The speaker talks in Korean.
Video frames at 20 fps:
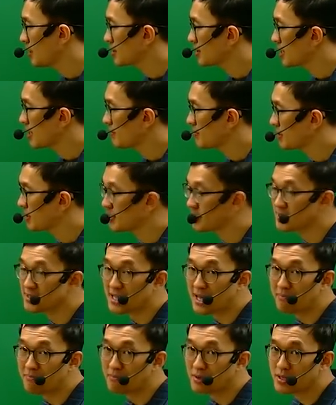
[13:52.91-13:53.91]
답이
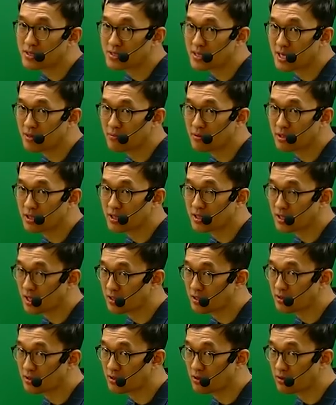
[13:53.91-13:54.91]
3번, 4번이
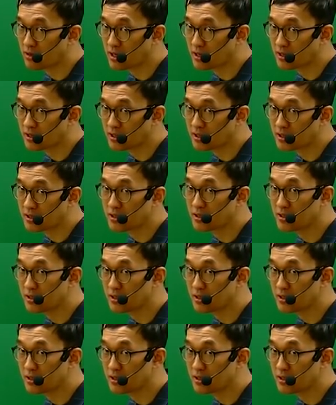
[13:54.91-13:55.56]
되는 경향이